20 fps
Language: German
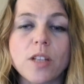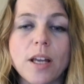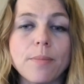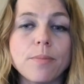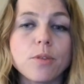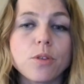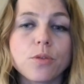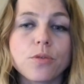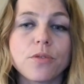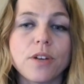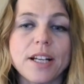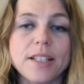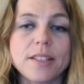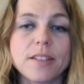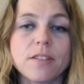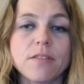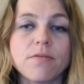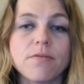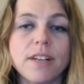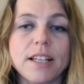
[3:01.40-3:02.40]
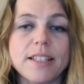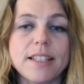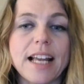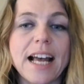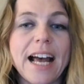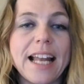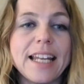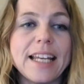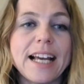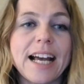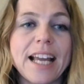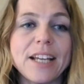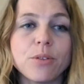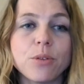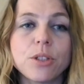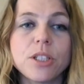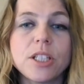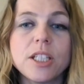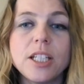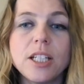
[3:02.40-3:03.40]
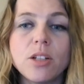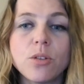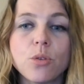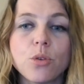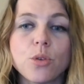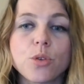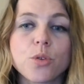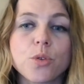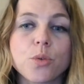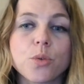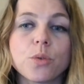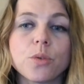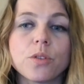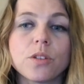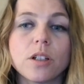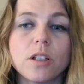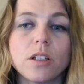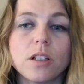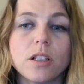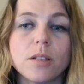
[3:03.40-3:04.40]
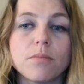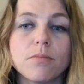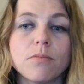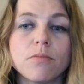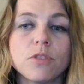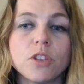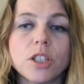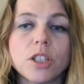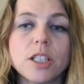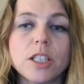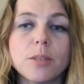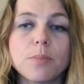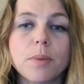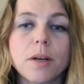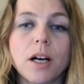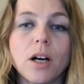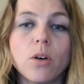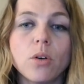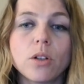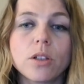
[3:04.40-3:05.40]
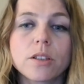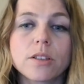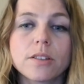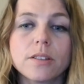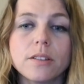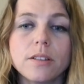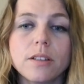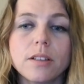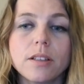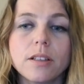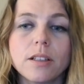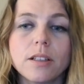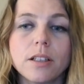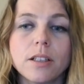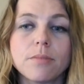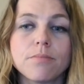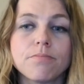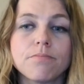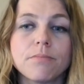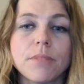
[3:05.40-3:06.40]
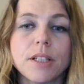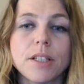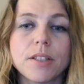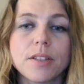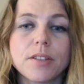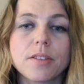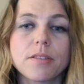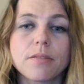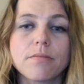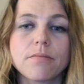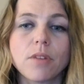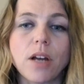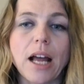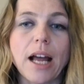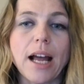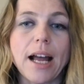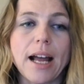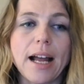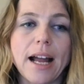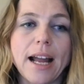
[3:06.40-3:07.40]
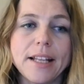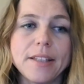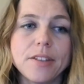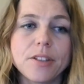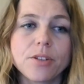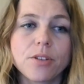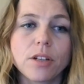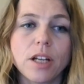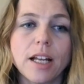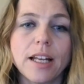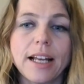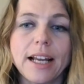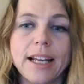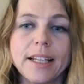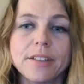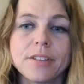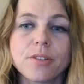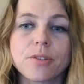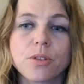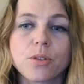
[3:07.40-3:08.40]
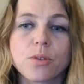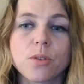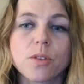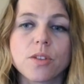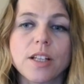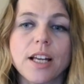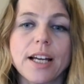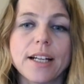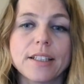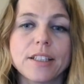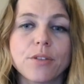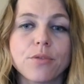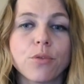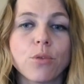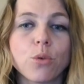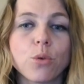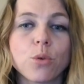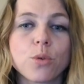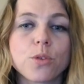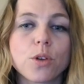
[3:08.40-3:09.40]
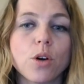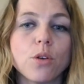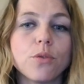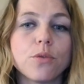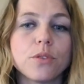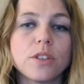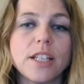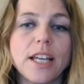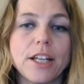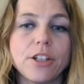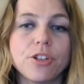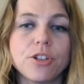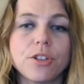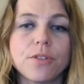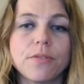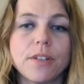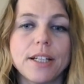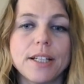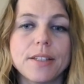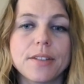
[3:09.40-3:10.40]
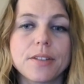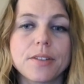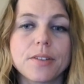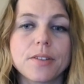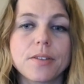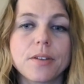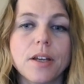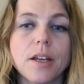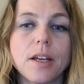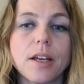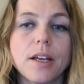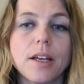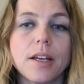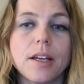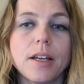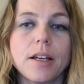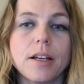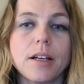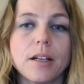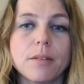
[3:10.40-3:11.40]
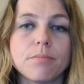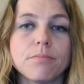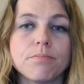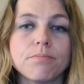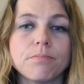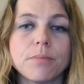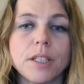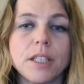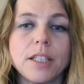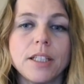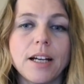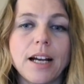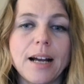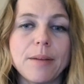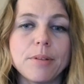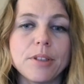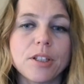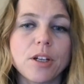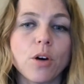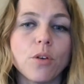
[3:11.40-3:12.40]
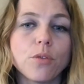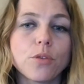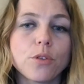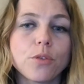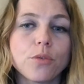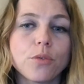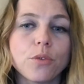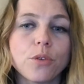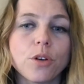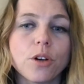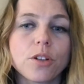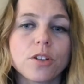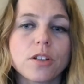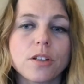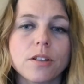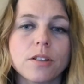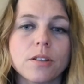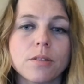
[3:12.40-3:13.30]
zusammenzufassen, was alle IoT-Lösungen ähm, wirklich brauchen, ähm, ist einzig und allein sozusagen der Fokus auf die Edge-Devices. Ähm, hier habe ich aufgeführt,